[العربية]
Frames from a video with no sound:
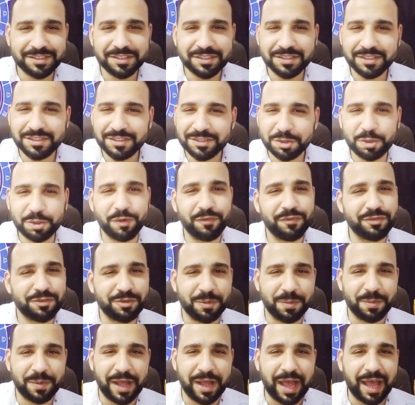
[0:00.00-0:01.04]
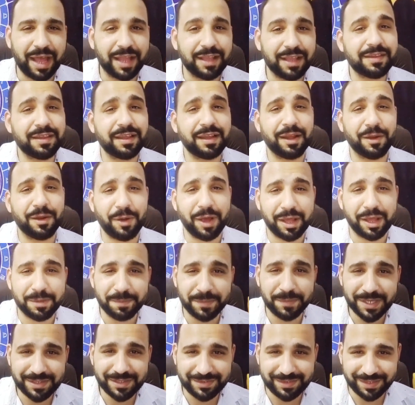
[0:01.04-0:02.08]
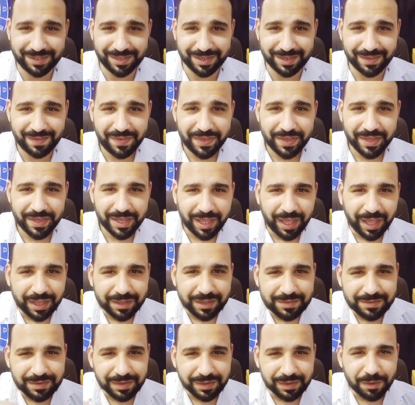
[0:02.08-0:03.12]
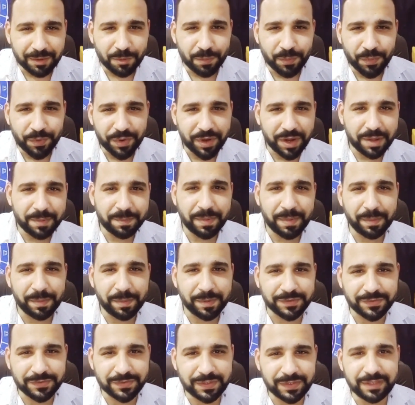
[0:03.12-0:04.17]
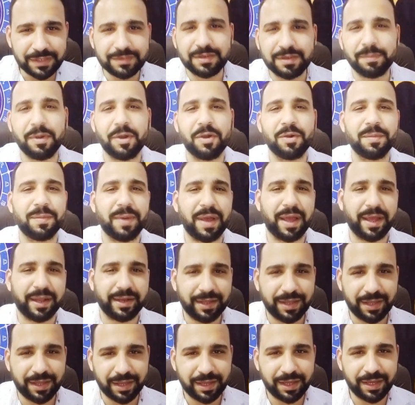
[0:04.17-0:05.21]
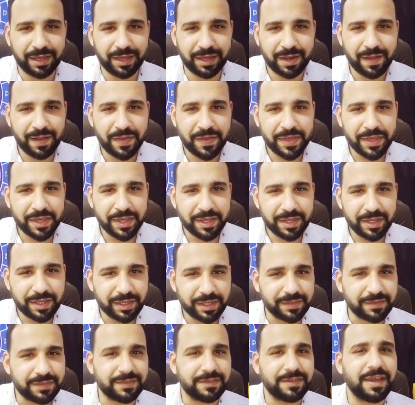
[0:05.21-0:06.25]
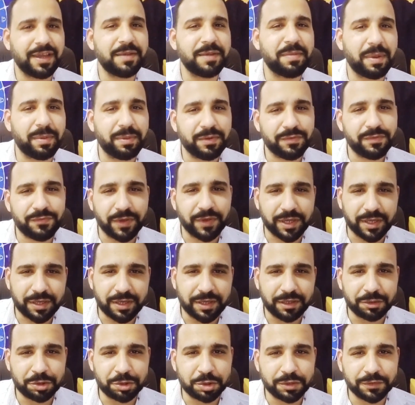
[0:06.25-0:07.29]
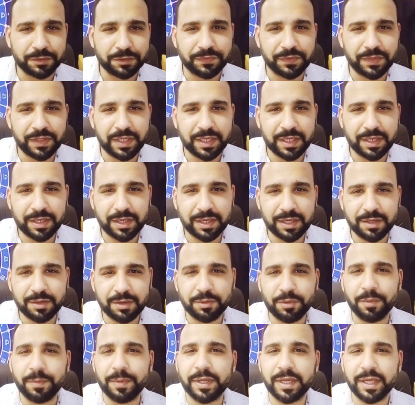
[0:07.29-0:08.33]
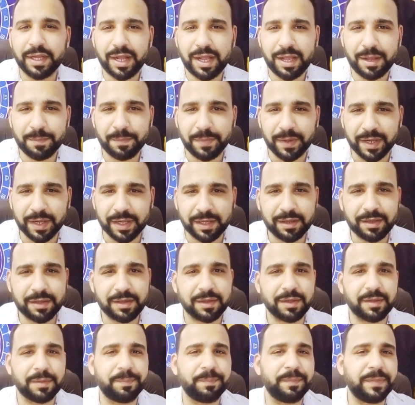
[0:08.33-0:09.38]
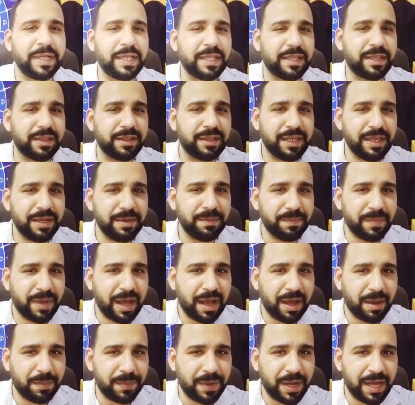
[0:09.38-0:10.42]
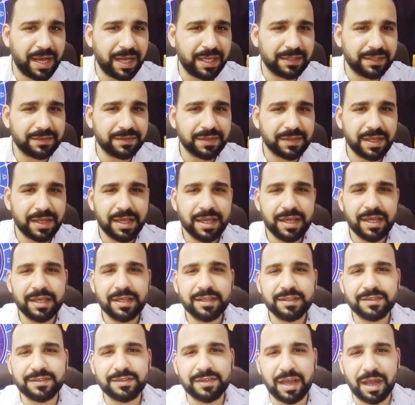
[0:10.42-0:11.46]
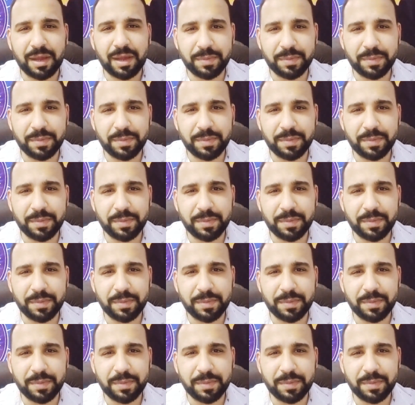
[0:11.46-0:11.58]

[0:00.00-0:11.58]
شفته بقى حتى لو على الميديا حتى لو مراقبة بسيطة ما هو معناها إيه ازاي ما بيفكرش فيك وبيراقبك الاتنين مع بعض صعب